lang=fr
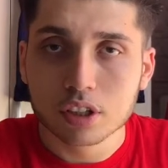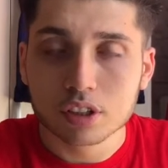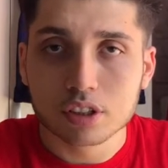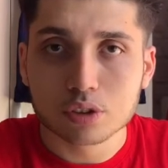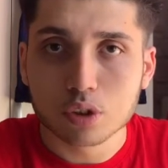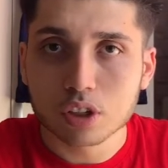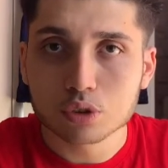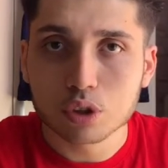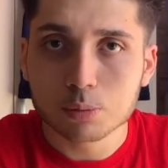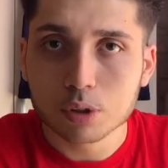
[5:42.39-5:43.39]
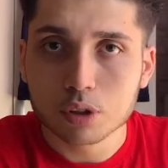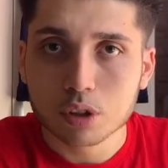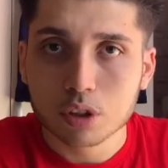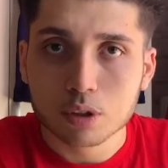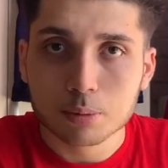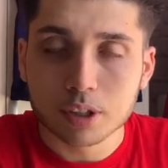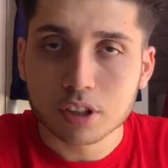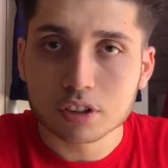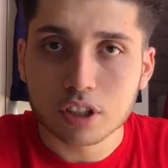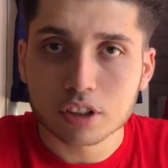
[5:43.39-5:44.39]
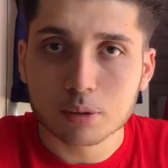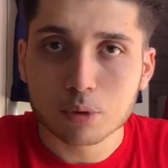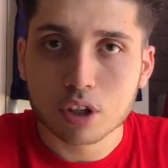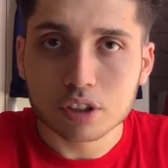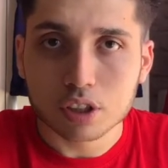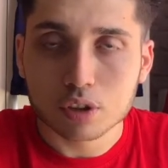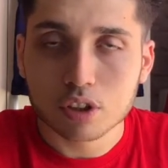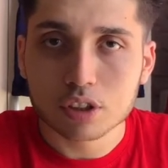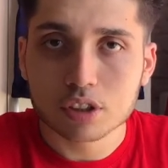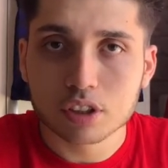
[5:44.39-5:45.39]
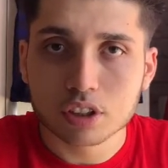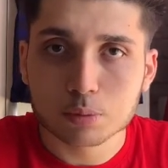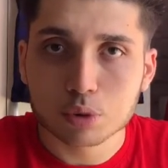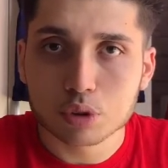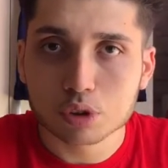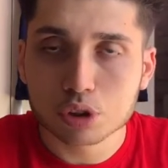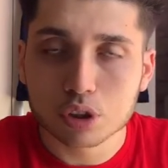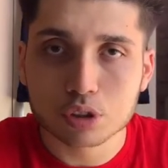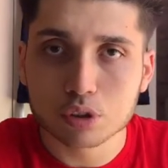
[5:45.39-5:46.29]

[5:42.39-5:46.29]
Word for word: qui sera sûrement, bah, très certainement à 95% de chance,